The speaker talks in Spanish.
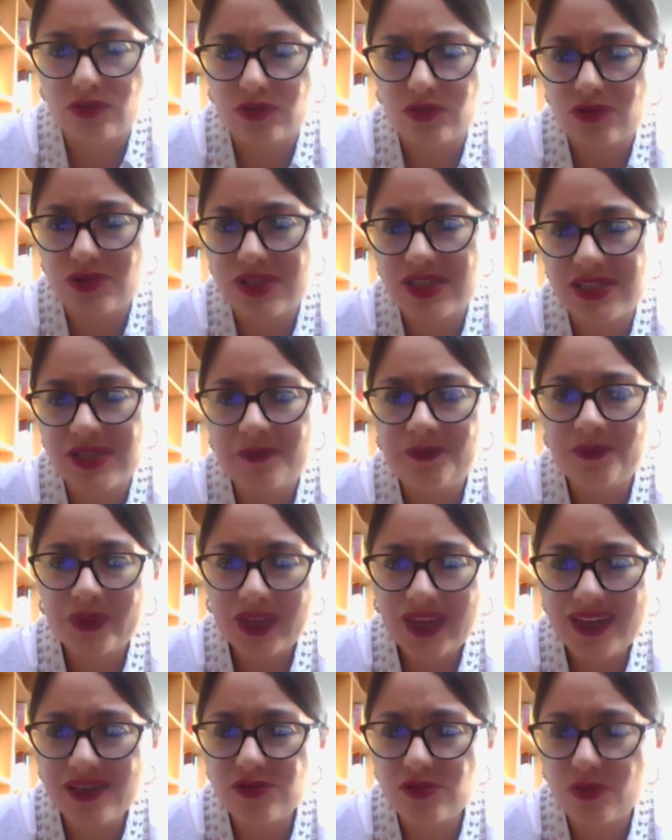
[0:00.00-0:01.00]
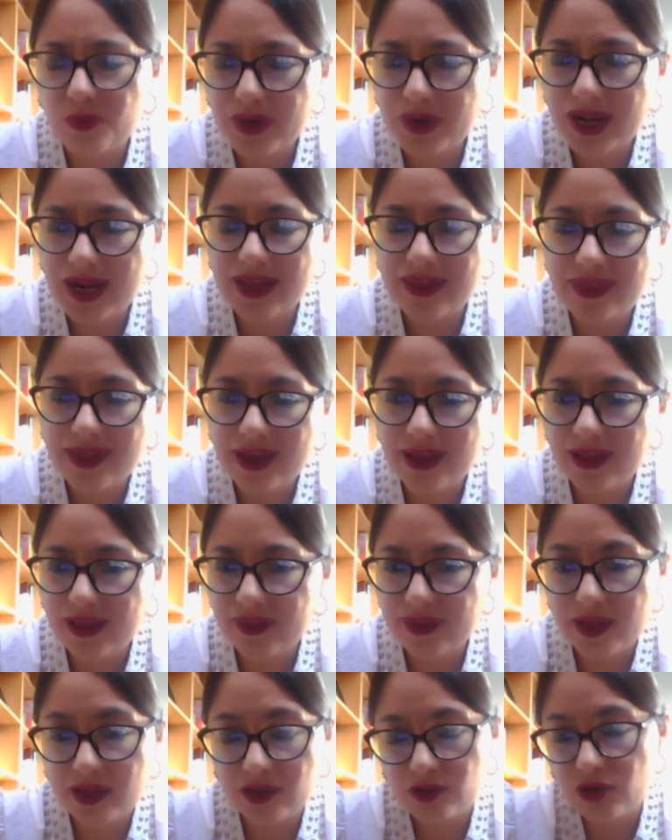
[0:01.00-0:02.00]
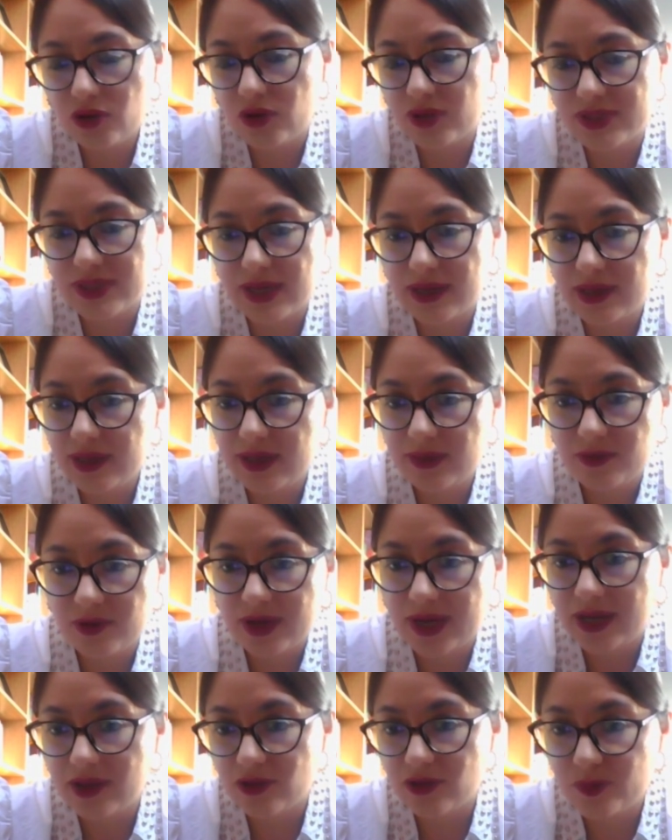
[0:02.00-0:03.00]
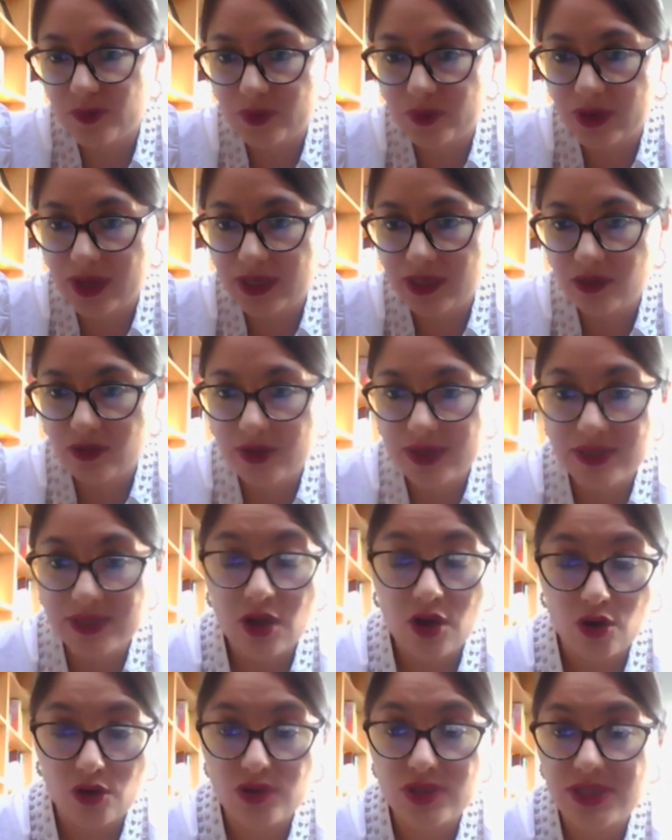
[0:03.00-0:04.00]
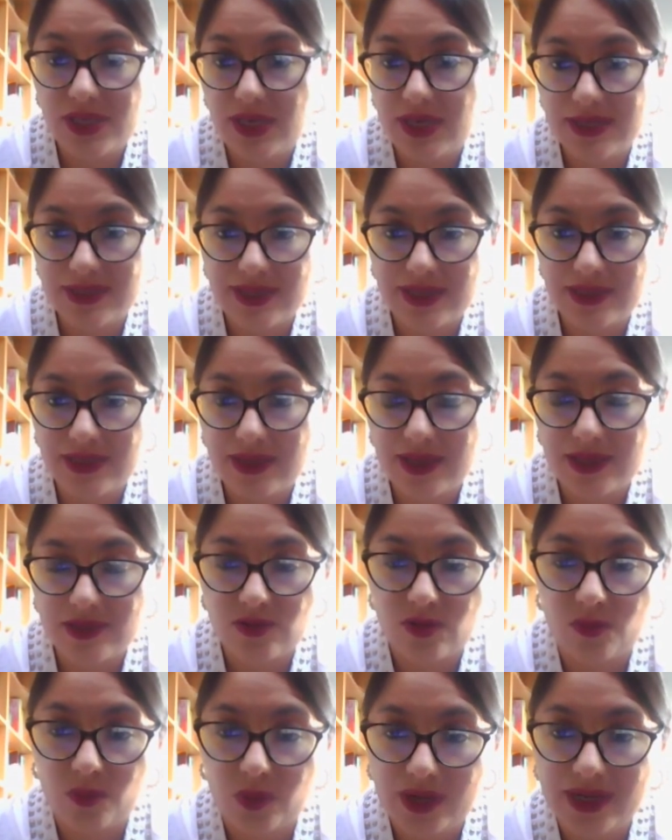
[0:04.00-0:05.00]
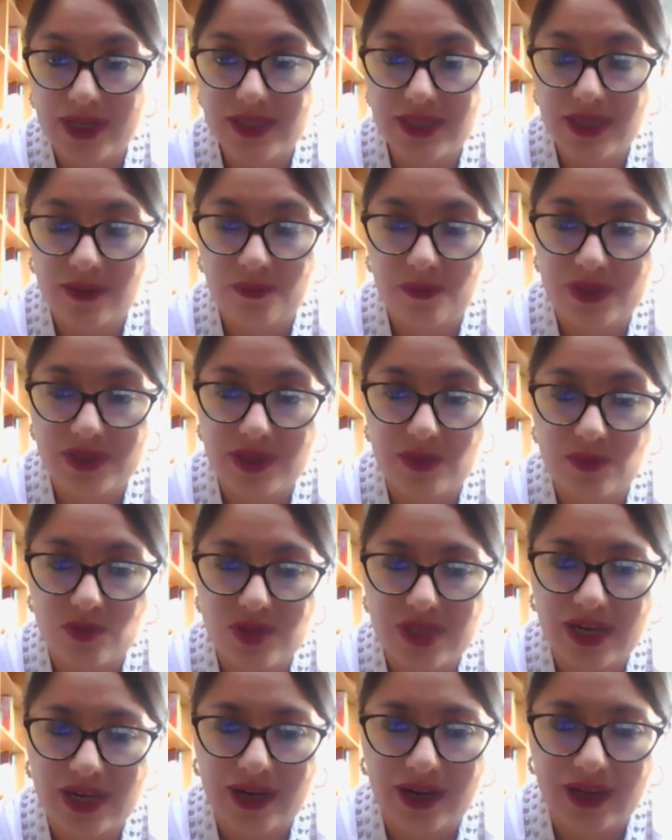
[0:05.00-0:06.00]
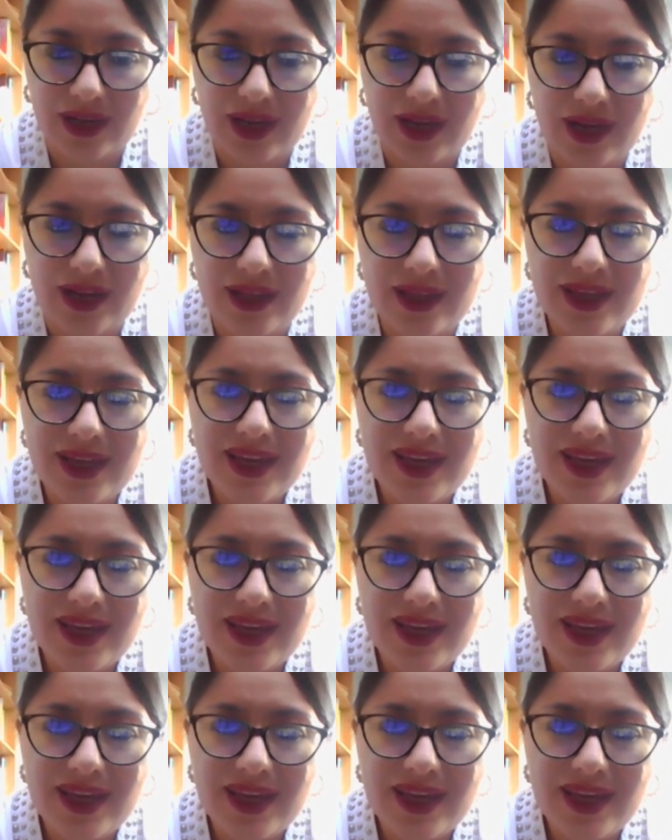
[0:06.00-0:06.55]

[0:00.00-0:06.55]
Entonces, eso, para la idea que digan, no, están equivocados, por ahí no es, o sí, estas ideas son buenas, empecemos a arrancar.